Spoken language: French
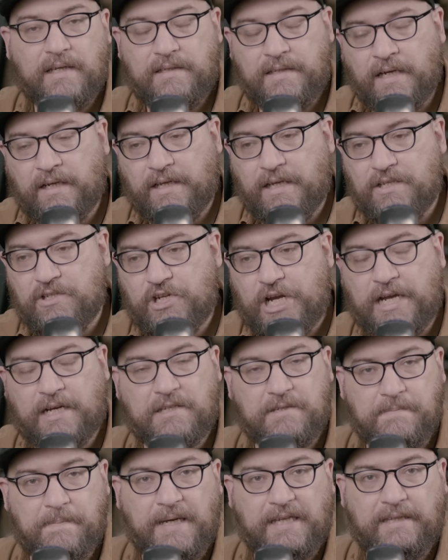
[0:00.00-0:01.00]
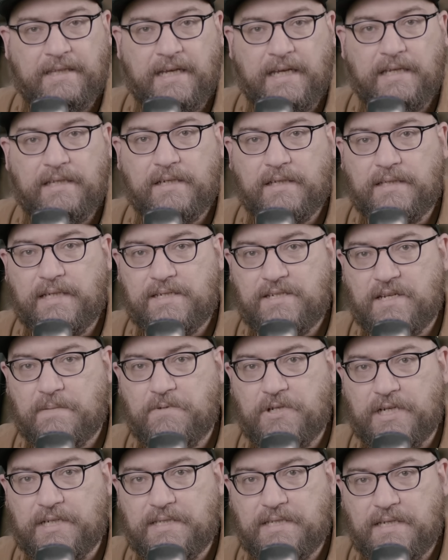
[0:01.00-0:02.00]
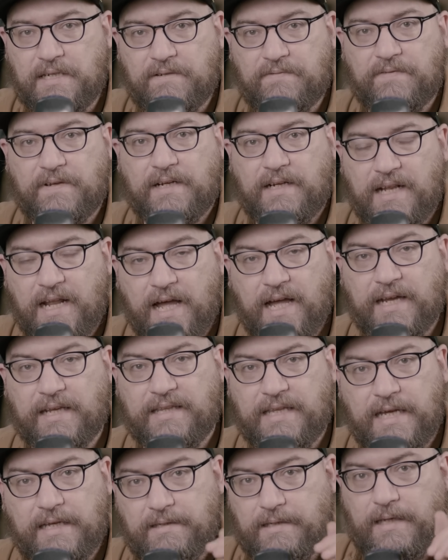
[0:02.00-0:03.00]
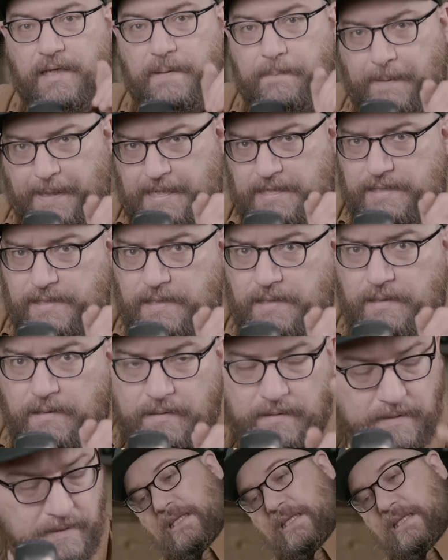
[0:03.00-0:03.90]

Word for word: Duncan Jacks, maintenant, il a des objectifs clairs, nets et précis.